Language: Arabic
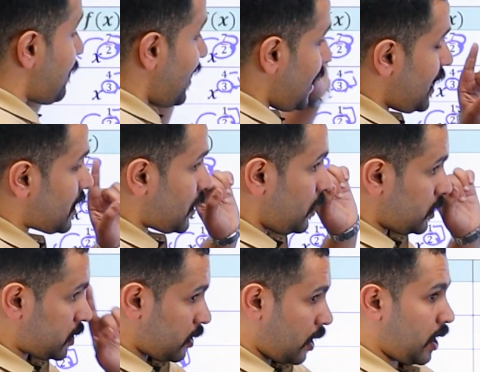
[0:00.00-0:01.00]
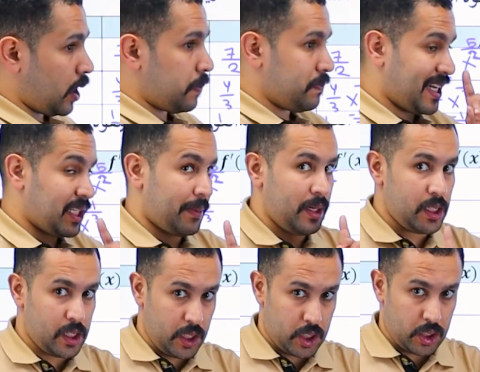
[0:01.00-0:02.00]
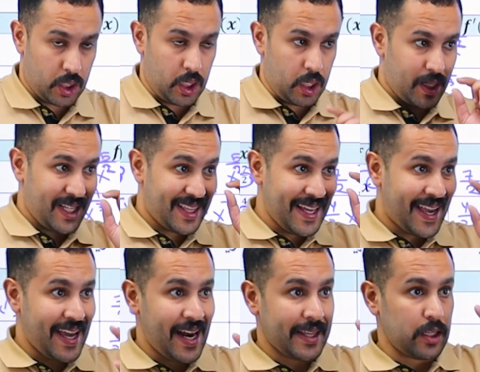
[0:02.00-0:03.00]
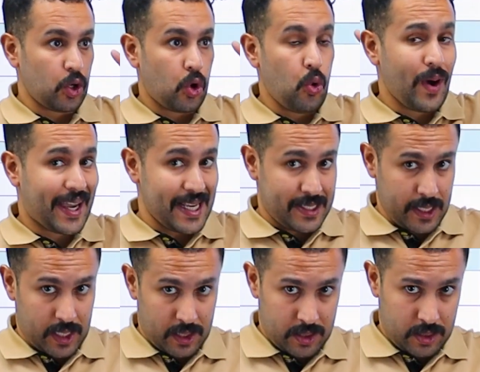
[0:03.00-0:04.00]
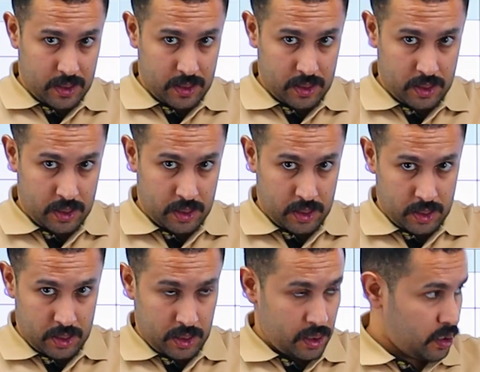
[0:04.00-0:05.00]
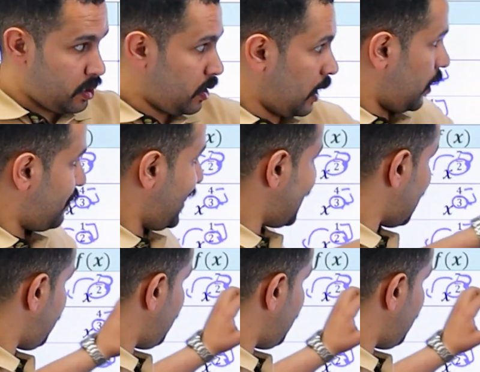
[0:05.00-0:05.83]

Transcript: عمليه الاشتقاق بعد عمليه الاشتقاق اذا كانت القوه كسر ها بعد